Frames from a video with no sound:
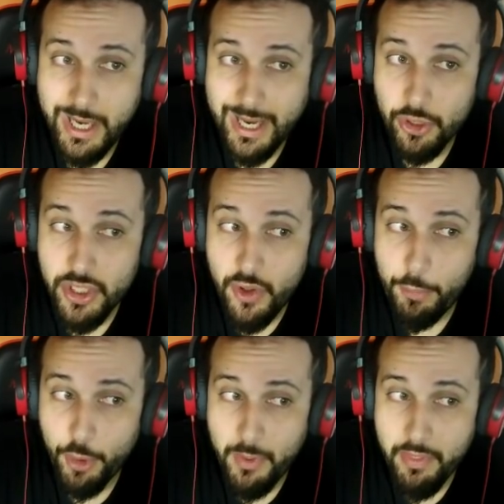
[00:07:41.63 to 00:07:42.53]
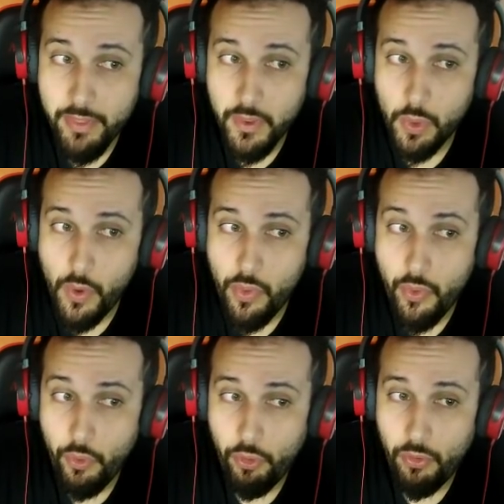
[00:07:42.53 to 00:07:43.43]
que no se dio por vencido
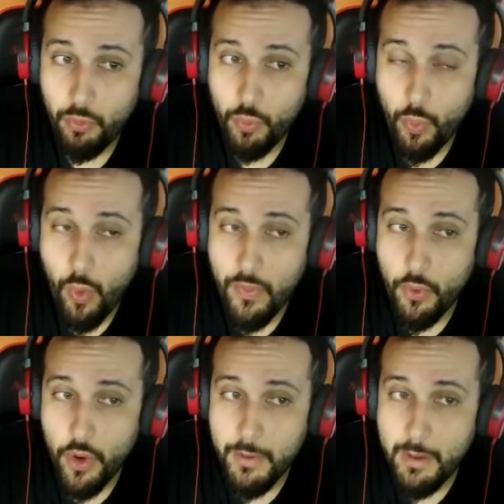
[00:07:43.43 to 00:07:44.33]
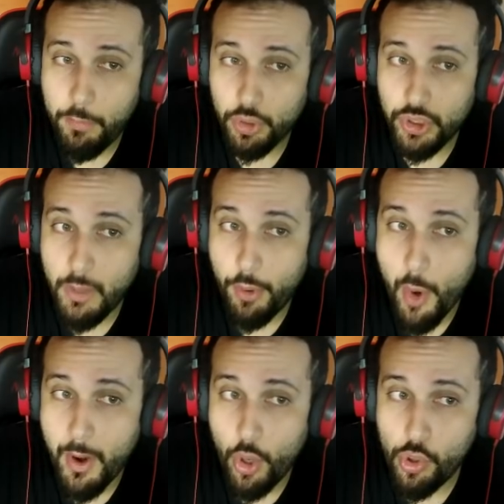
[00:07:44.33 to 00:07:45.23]
cuando, cuando iba el portero a por
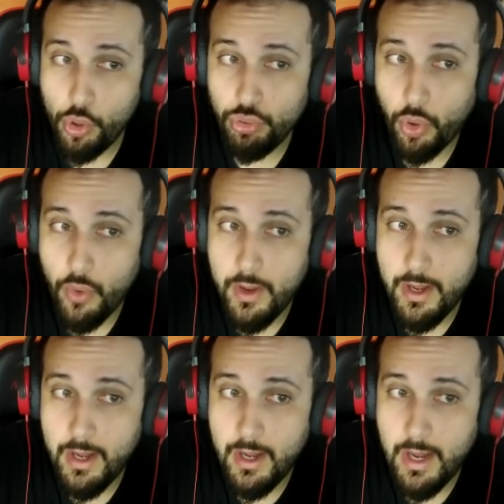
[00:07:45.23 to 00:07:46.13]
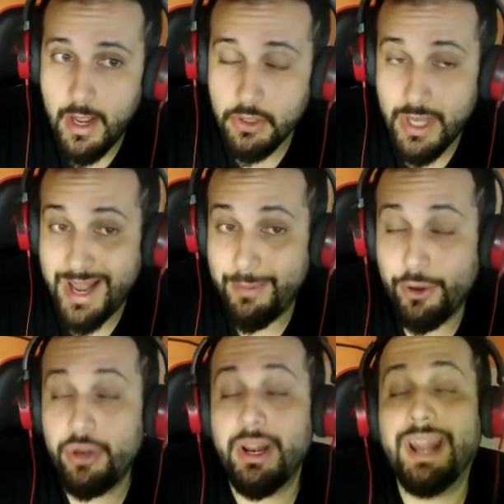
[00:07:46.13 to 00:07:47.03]
el balón, con todo el... O sea, el
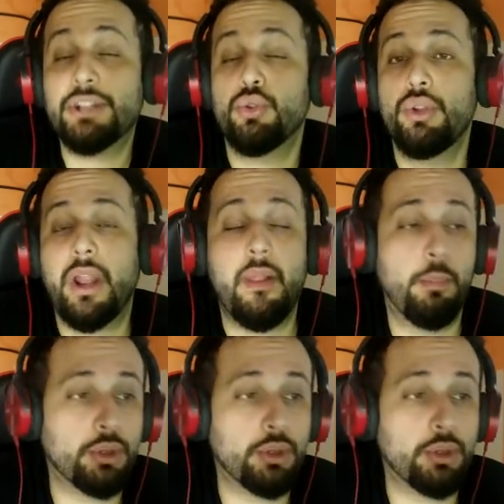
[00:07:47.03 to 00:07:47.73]
balón era suyo, era del